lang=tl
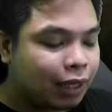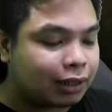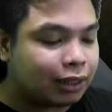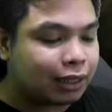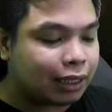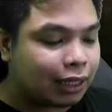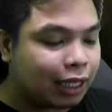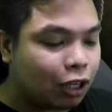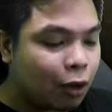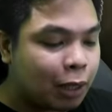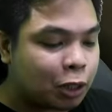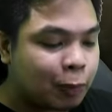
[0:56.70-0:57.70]
Kasi sa tingin
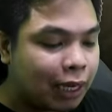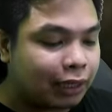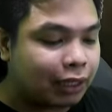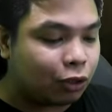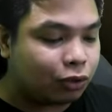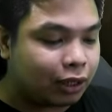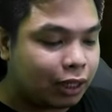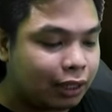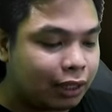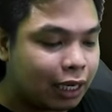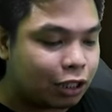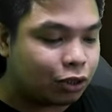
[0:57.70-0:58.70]
ko mas maganda kung
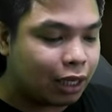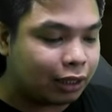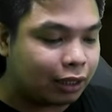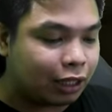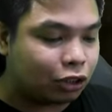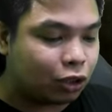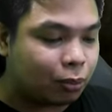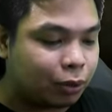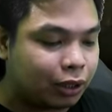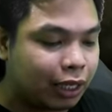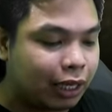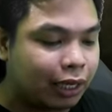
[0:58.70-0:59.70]
dinediretso natin dito yung
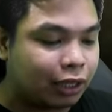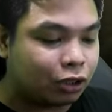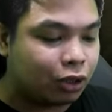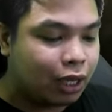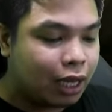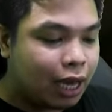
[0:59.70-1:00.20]
bodegang ito.